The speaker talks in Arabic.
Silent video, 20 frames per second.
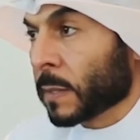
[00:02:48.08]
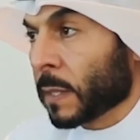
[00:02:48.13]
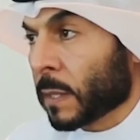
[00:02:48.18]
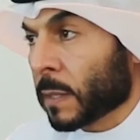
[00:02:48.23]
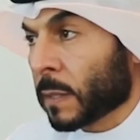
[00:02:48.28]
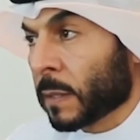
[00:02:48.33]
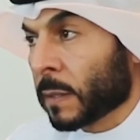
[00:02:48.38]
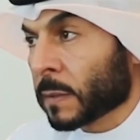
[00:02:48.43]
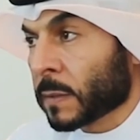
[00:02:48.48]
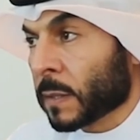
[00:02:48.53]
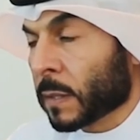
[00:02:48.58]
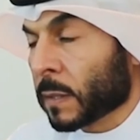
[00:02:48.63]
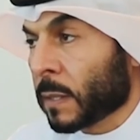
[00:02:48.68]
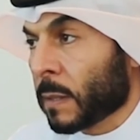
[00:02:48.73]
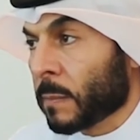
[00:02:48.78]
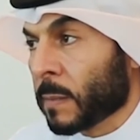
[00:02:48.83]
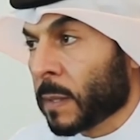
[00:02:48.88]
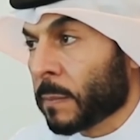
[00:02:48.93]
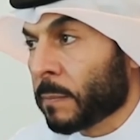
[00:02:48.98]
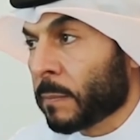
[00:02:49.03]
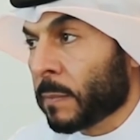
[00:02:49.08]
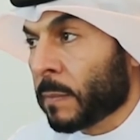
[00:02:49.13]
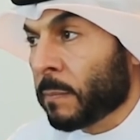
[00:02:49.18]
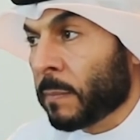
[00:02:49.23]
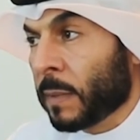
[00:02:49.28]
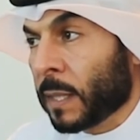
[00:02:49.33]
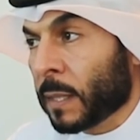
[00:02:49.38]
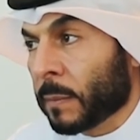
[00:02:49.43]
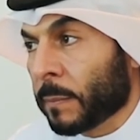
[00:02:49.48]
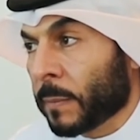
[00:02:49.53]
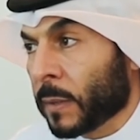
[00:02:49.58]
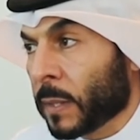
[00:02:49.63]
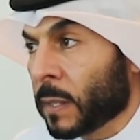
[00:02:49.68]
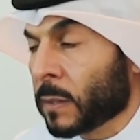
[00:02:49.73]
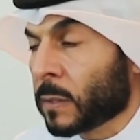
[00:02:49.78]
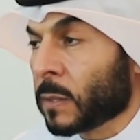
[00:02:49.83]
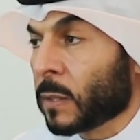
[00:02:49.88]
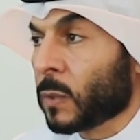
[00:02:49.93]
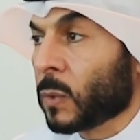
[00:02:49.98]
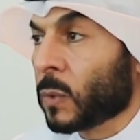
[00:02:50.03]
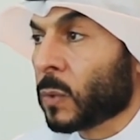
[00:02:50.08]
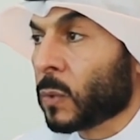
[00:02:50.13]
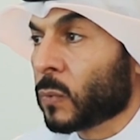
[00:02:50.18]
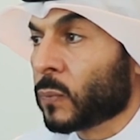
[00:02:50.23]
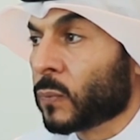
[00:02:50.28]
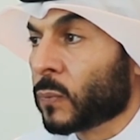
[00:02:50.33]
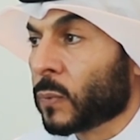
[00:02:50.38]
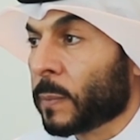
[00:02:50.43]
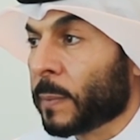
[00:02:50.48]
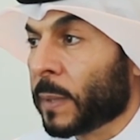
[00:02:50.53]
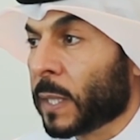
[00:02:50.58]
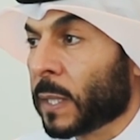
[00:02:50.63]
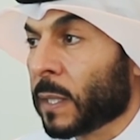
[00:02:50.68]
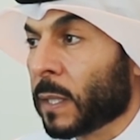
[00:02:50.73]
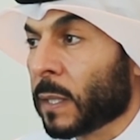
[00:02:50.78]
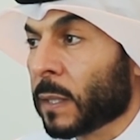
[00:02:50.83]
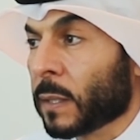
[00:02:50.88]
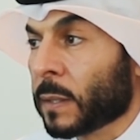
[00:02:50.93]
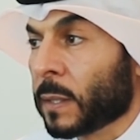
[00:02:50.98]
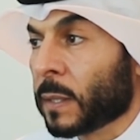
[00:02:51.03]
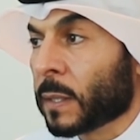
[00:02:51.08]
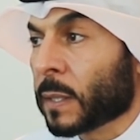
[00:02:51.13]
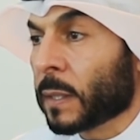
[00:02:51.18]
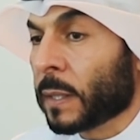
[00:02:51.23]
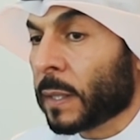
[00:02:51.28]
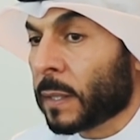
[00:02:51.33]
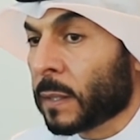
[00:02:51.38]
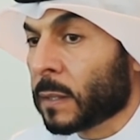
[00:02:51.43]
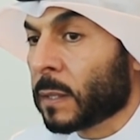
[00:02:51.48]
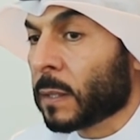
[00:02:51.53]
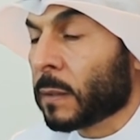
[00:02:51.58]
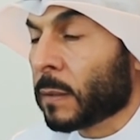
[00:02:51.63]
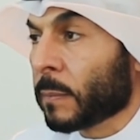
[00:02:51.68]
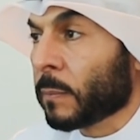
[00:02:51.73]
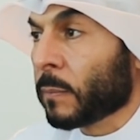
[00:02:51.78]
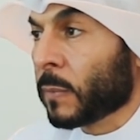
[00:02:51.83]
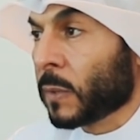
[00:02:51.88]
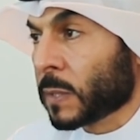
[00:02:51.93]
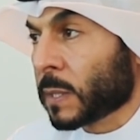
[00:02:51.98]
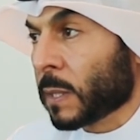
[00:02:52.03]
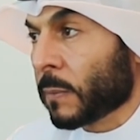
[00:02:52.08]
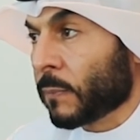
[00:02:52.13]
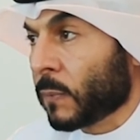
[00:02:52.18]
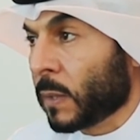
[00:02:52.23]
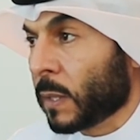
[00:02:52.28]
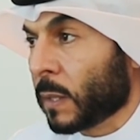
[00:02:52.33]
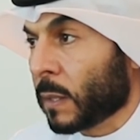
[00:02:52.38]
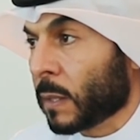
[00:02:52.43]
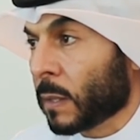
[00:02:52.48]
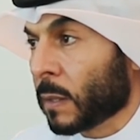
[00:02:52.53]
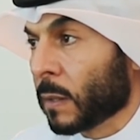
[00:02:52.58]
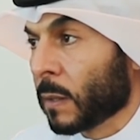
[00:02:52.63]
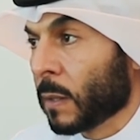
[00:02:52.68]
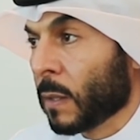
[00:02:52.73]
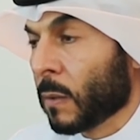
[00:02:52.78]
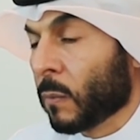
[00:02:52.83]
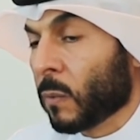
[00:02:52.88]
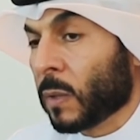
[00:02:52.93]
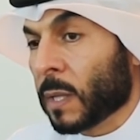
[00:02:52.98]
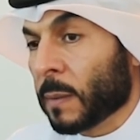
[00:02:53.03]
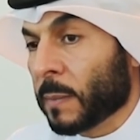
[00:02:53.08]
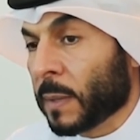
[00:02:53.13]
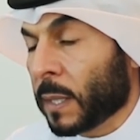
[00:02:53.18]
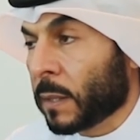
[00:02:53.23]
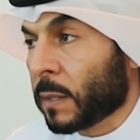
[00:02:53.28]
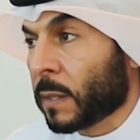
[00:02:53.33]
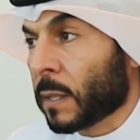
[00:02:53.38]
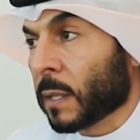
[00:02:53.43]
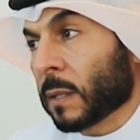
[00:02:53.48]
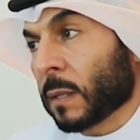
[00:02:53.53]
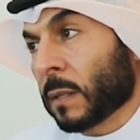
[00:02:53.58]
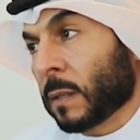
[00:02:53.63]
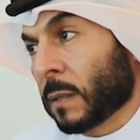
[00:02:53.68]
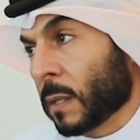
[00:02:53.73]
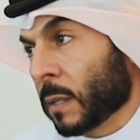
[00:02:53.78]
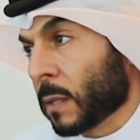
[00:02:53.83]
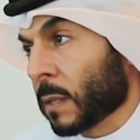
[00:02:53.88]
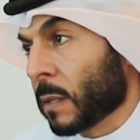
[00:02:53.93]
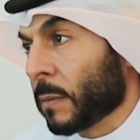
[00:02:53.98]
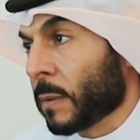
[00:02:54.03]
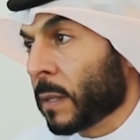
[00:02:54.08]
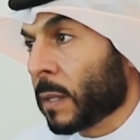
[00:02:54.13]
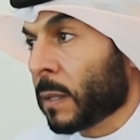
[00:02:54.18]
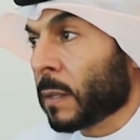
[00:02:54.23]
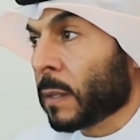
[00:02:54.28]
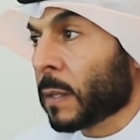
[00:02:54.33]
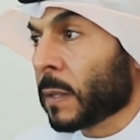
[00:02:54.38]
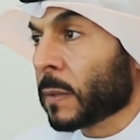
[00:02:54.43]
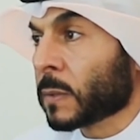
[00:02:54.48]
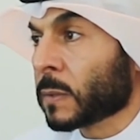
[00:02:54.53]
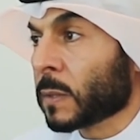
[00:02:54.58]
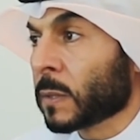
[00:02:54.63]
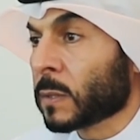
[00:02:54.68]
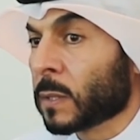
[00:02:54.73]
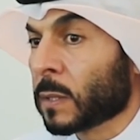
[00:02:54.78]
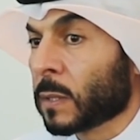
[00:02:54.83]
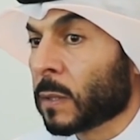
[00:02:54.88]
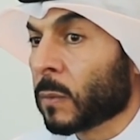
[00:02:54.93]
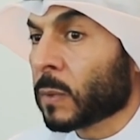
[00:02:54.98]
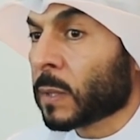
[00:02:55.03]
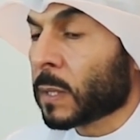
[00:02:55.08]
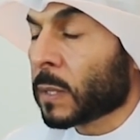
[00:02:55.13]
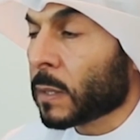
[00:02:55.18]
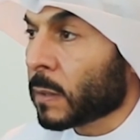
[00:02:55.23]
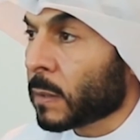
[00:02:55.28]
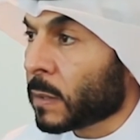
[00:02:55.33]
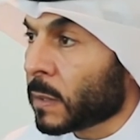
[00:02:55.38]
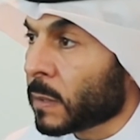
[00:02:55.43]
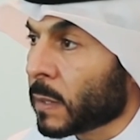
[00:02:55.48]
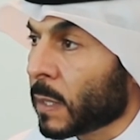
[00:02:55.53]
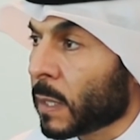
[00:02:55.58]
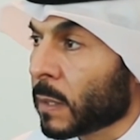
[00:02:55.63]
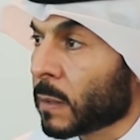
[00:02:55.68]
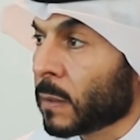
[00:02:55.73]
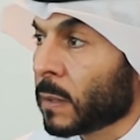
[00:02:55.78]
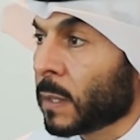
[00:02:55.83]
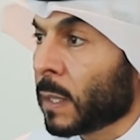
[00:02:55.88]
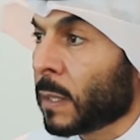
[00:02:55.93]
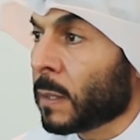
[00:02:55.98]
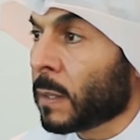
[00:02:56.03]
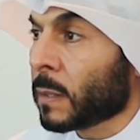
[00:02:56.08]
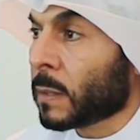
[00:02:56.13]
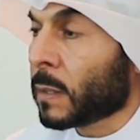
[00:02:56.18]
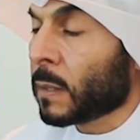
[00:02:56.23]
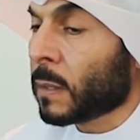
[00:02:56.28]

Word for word: صار صرت امام مئات الالوف من الدنانير اللي انت ملزم فيها واذا ما عندك عندك السجن يعني